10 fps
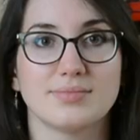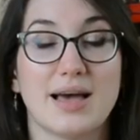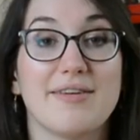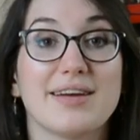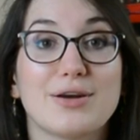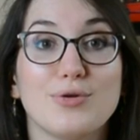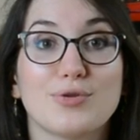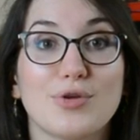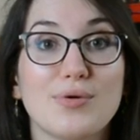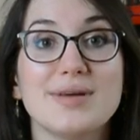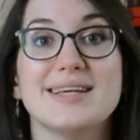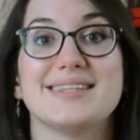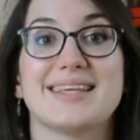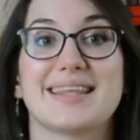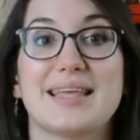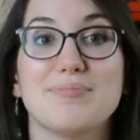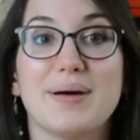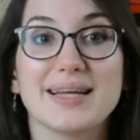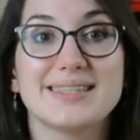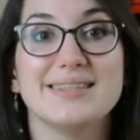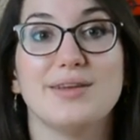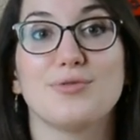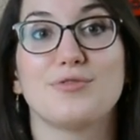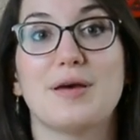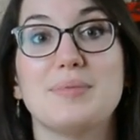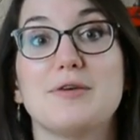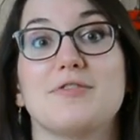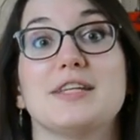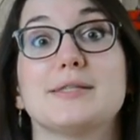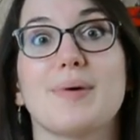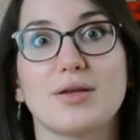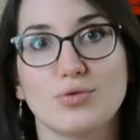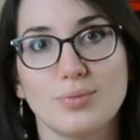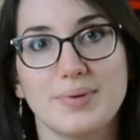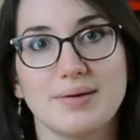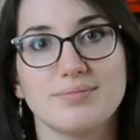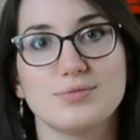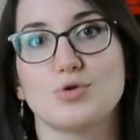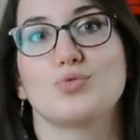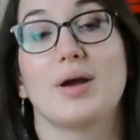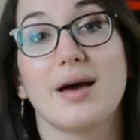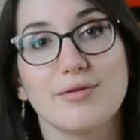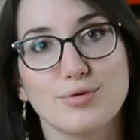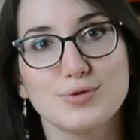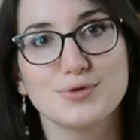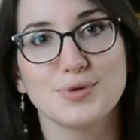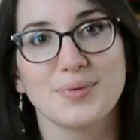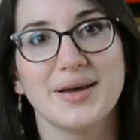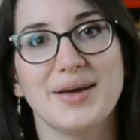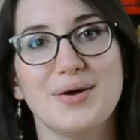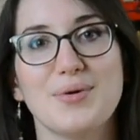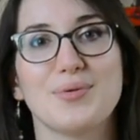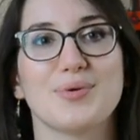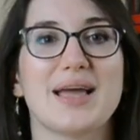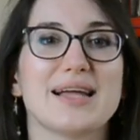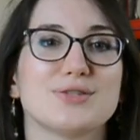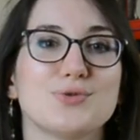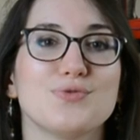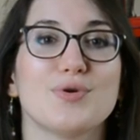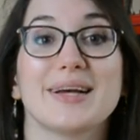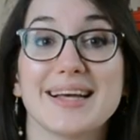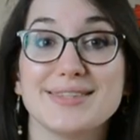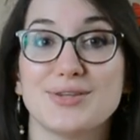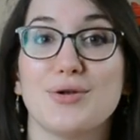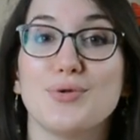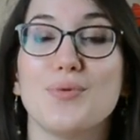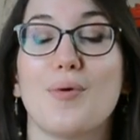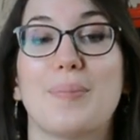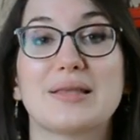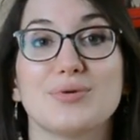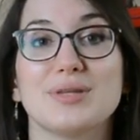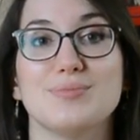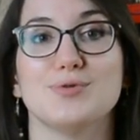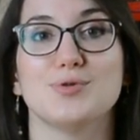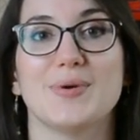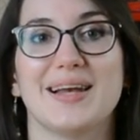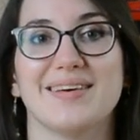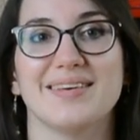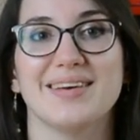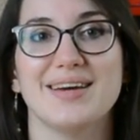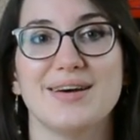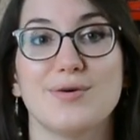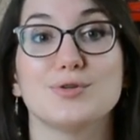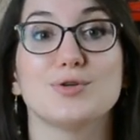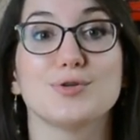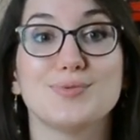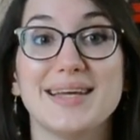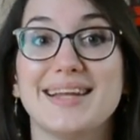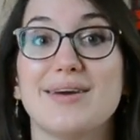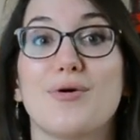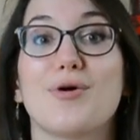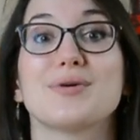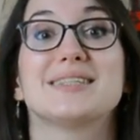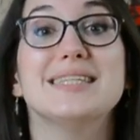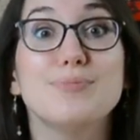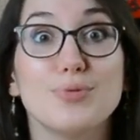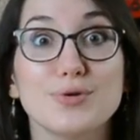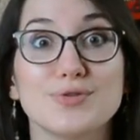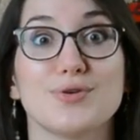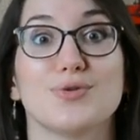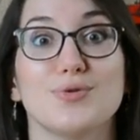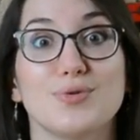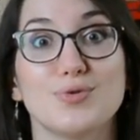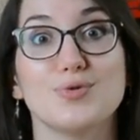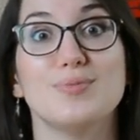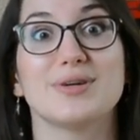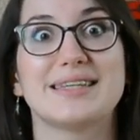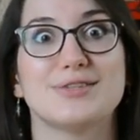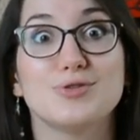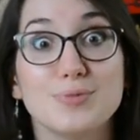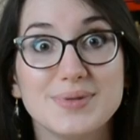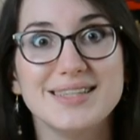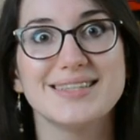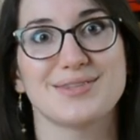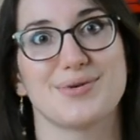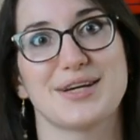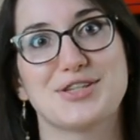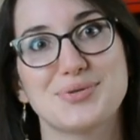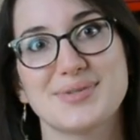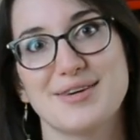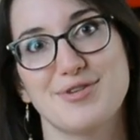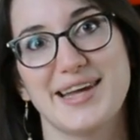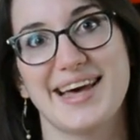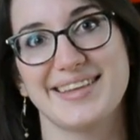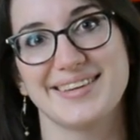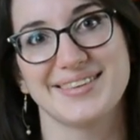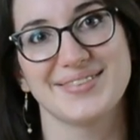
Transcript: Avec le temps, certaines parties des noms de famille finissent par tomber, surtout à la Révolution. On ne garde souvent qu'un seul nom en patronyme usuel. Aujourd'hui, il y a encore 10% de noms doubles qui subsistent en région savoyarde.